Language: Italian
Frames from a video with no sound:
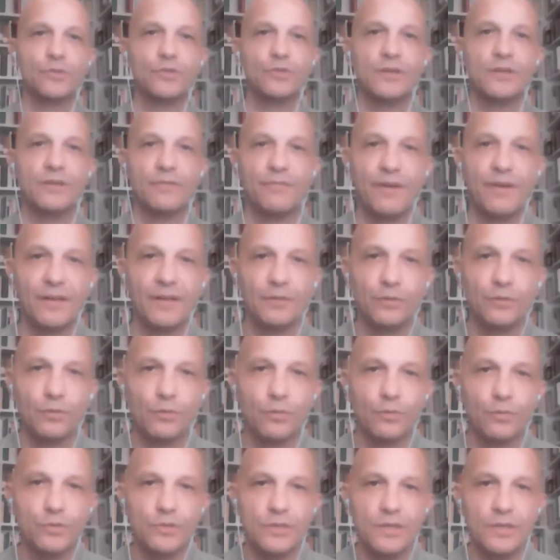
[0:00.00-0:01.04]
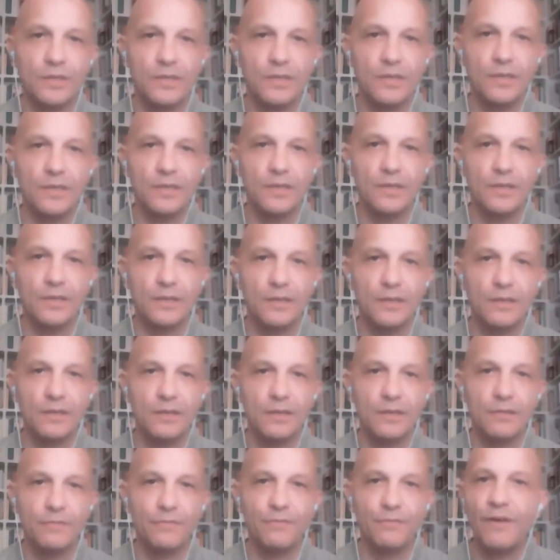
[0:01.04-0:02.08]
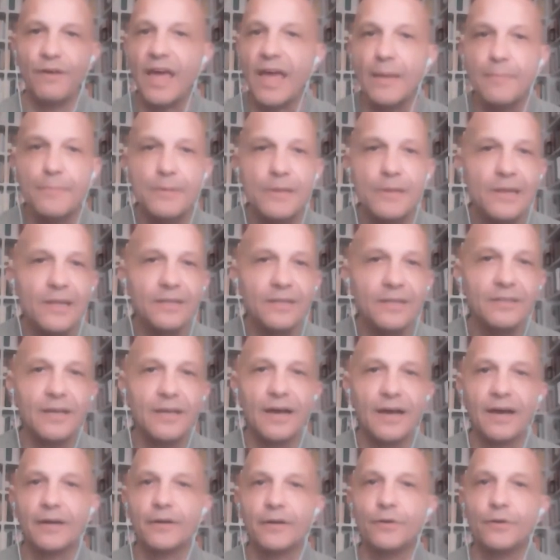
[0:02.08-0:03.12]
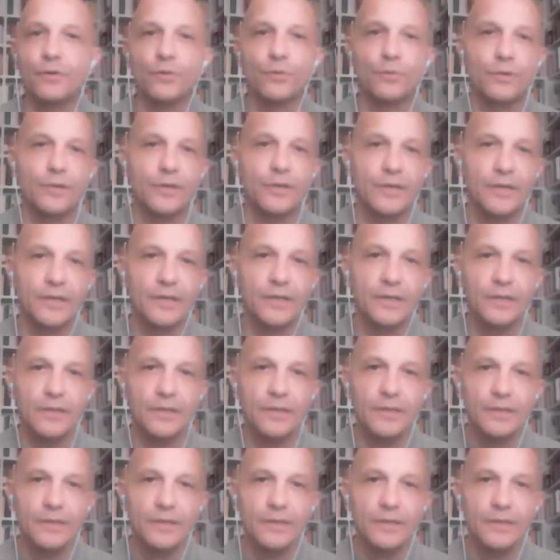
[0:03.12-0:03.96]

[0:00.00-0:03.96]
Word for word: si è fatto così flebile da non,